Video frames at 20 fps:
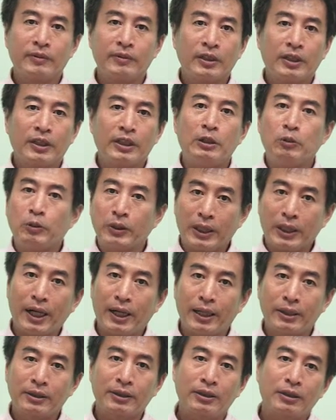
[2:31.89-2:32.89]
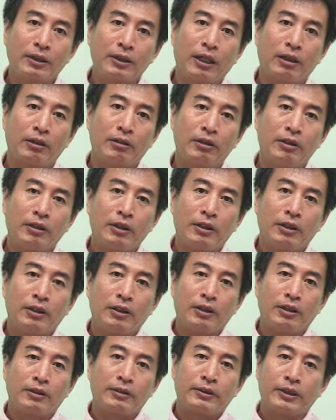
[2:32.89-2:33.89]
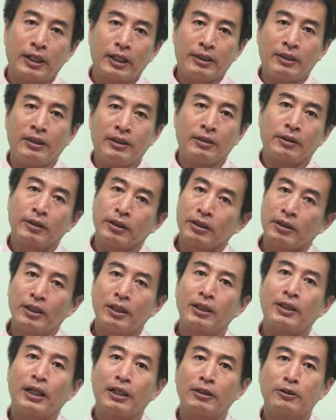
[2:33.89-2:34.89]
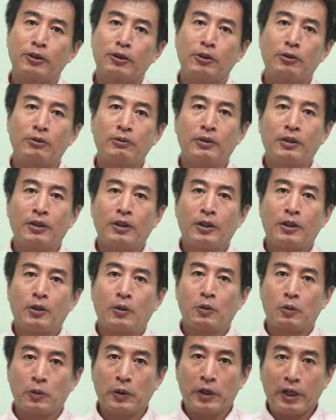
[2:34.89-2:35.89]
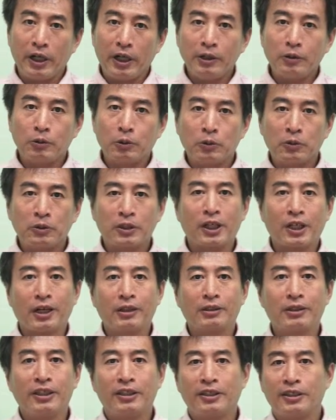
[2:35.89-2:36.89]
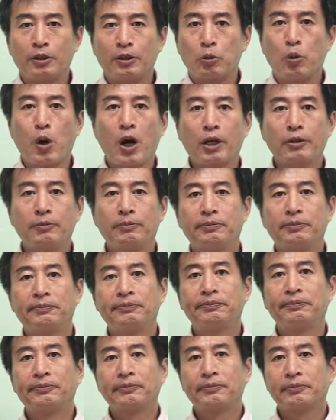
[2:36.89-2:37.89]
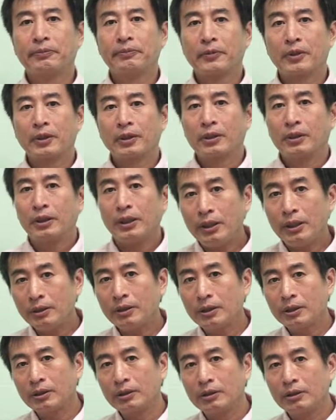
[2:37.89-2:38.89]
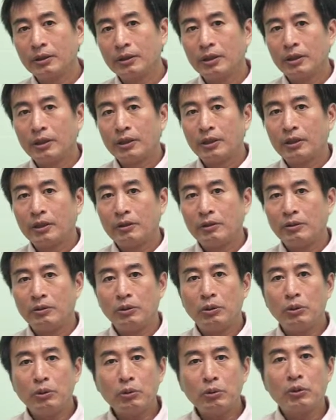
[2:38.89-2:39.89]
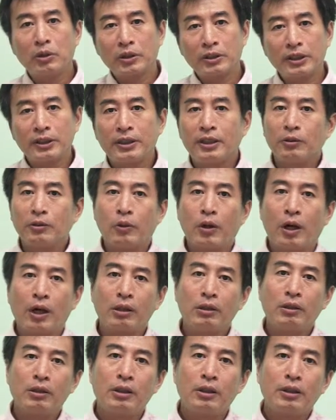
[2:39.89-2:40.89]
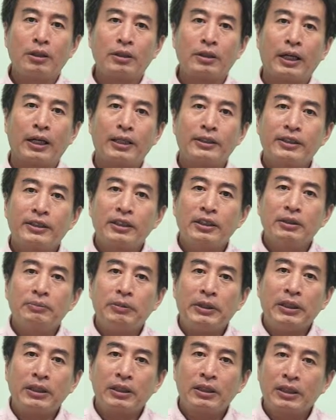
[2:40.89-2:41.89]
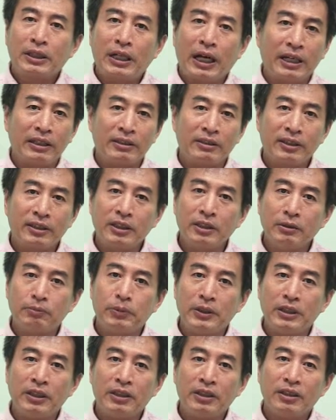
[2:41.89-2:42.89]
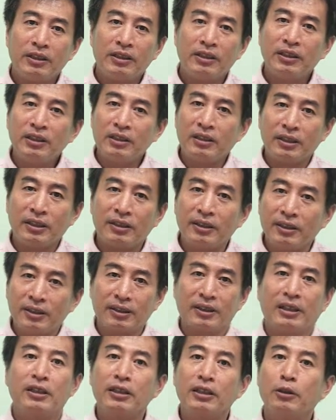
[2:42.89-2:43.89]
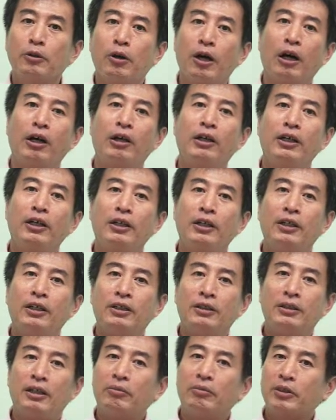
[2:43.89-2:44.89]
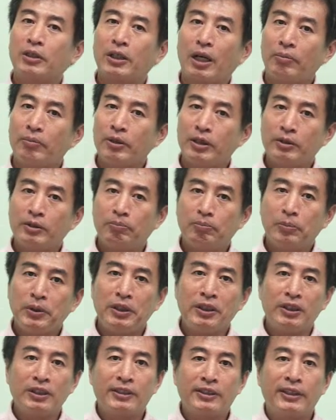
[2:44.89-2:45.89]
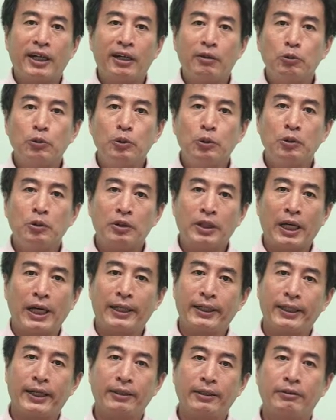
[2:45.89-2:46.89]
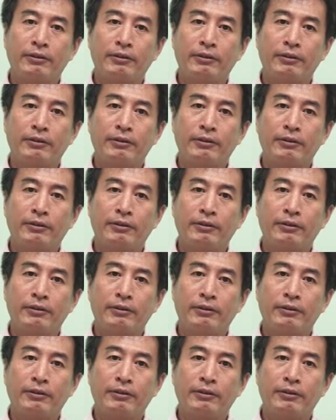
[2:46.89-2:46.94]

因为他知道在以色列当中，唯独上帝是王，因此。如果这些王他自比、敢自比自己是神的话，那么他们必遭遇大难。